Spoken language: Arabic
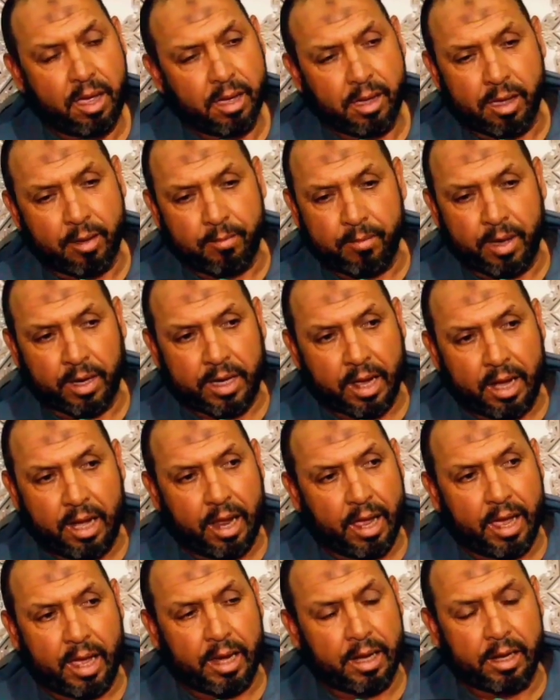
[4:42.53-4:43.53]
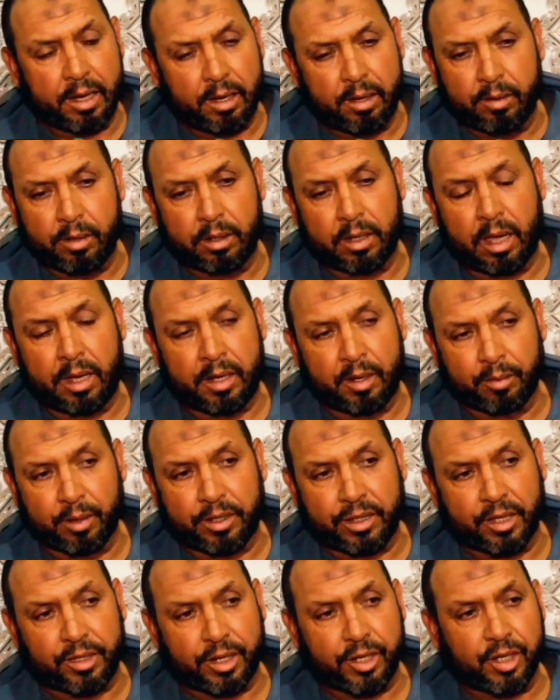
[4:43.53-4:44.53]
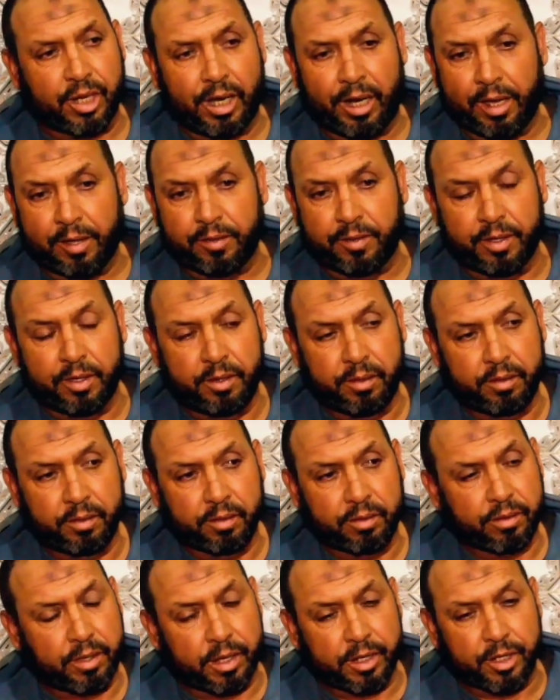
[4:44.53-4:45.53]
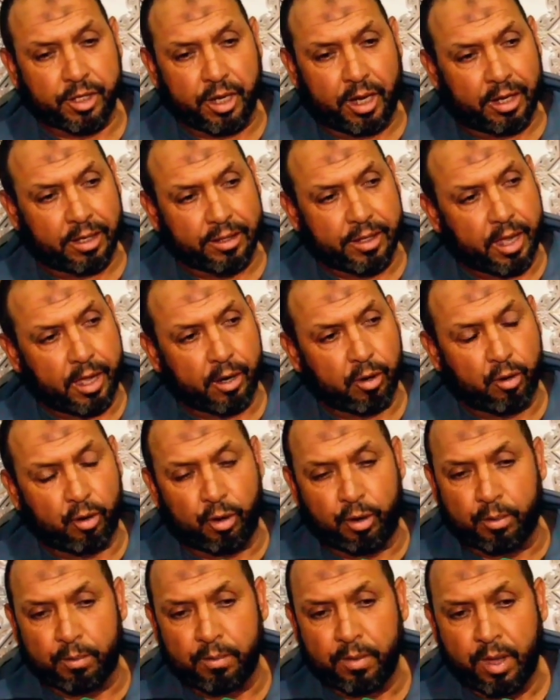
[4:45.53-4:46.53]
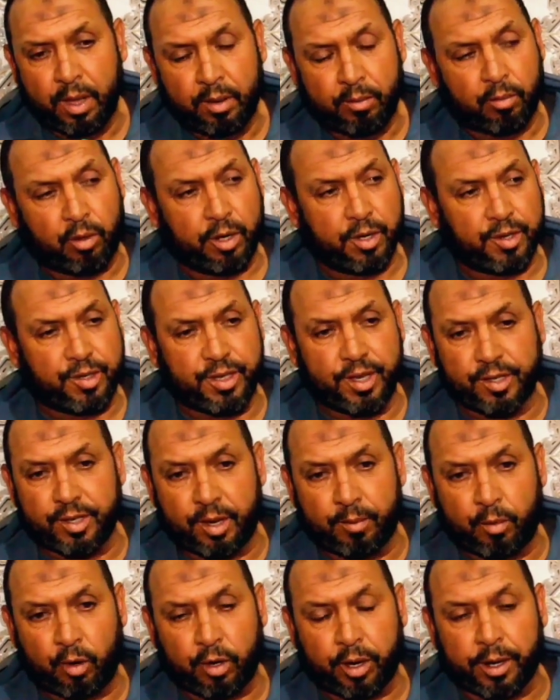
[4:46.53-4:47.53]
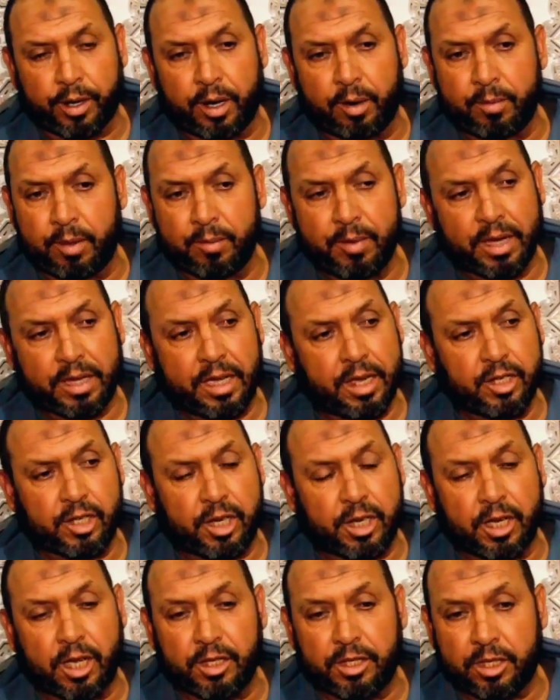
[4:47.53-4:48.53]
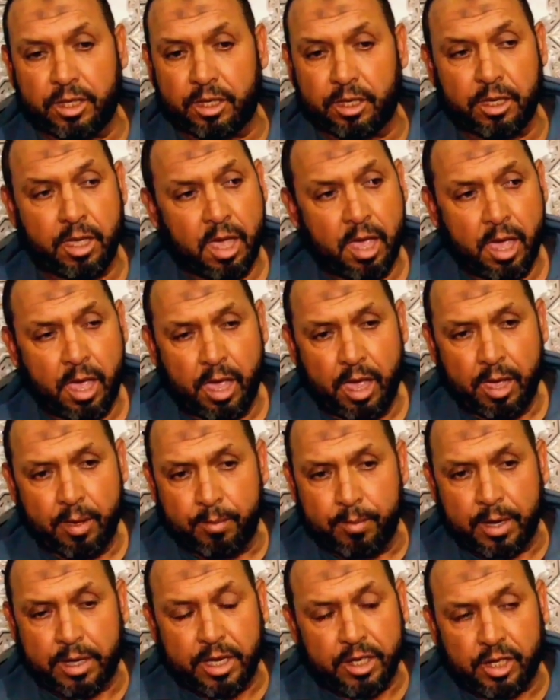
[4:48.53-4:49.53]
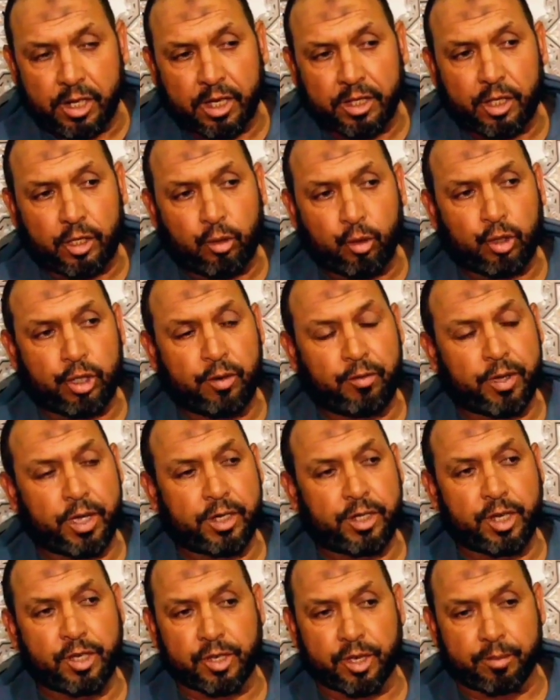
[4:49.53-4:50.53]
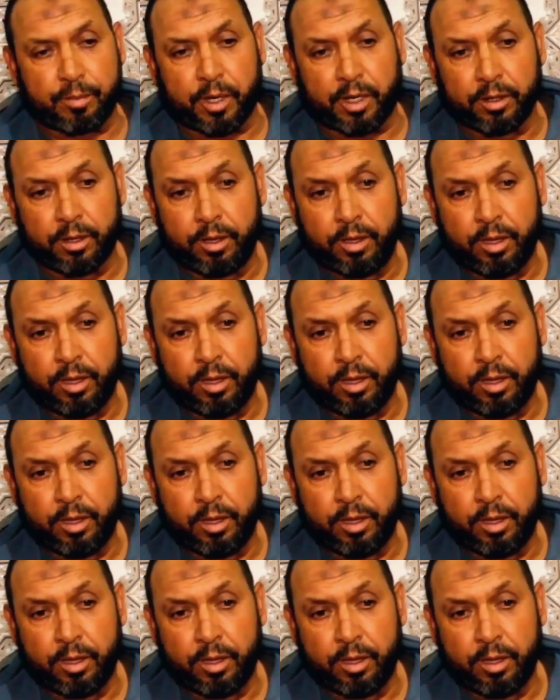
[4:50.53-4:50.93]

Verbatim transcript: كما كان الحال انا بغيتها ترجع لعندي ترجع لدارهم معززه مكرمه ما كاينش اللي غادي ما كاينش اللي غادي توشي فيها شي زغبه